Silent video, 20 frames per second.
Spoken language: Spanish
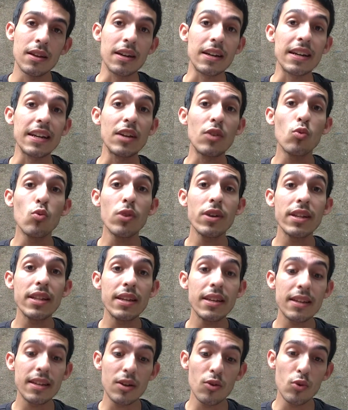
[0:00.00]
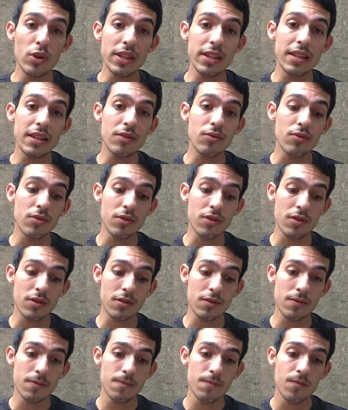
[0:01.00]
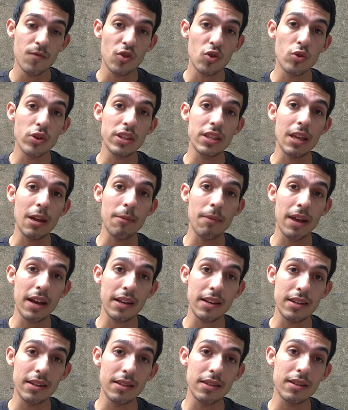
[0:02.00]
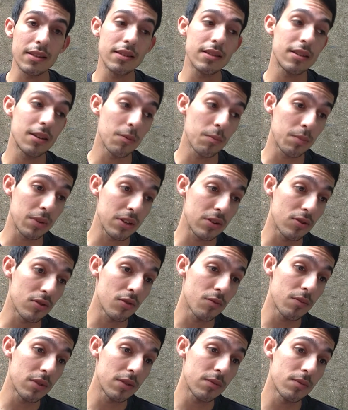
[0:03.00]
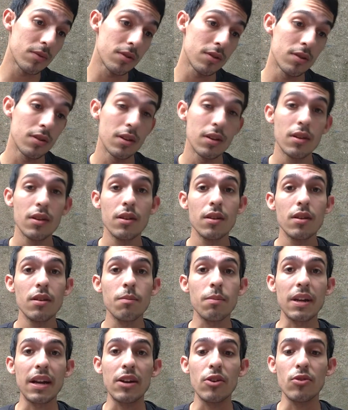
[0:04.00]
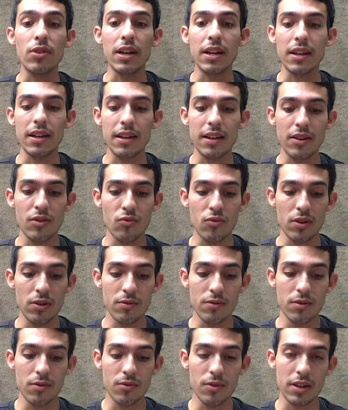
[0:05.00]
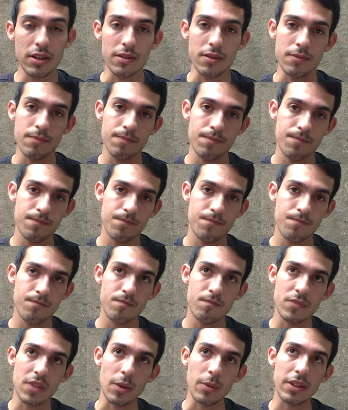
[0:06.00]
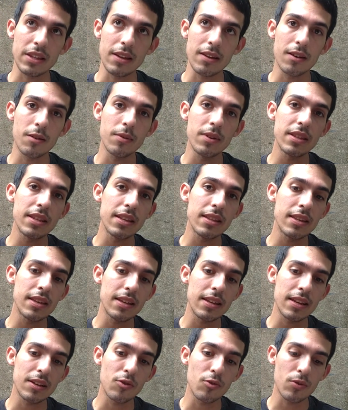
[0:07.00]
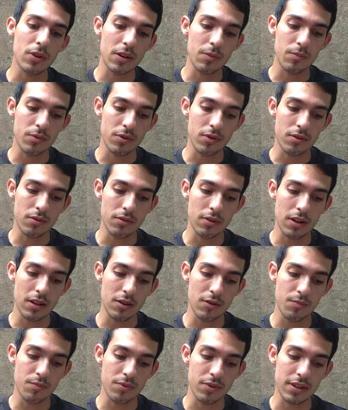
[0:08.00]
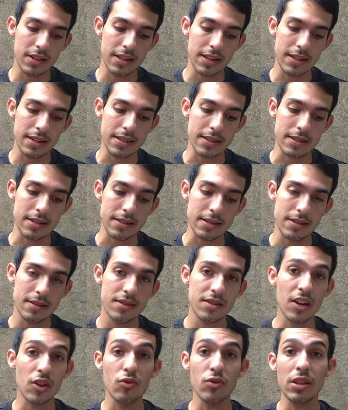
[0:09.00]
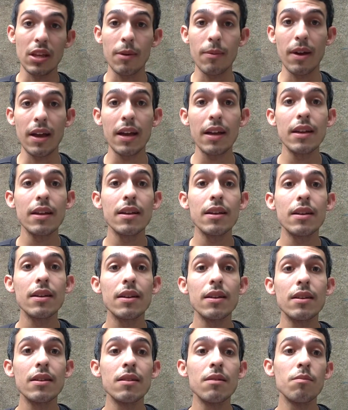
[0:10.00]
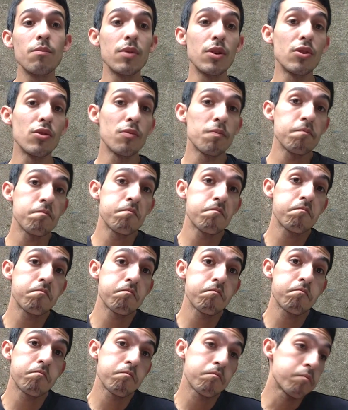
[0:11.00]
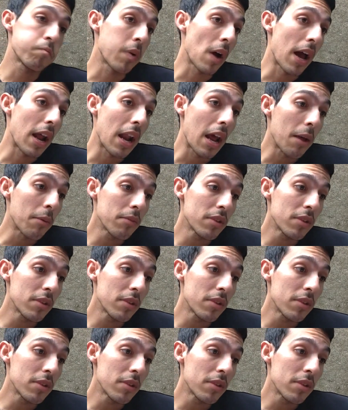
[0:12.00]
Recuerden que Western Union no está más, gente. Siempre digo lo mismo. Para los canales nuevos, bueno, lamentablemente tienen que cobrar por otro lado porque ya no está más. Pero para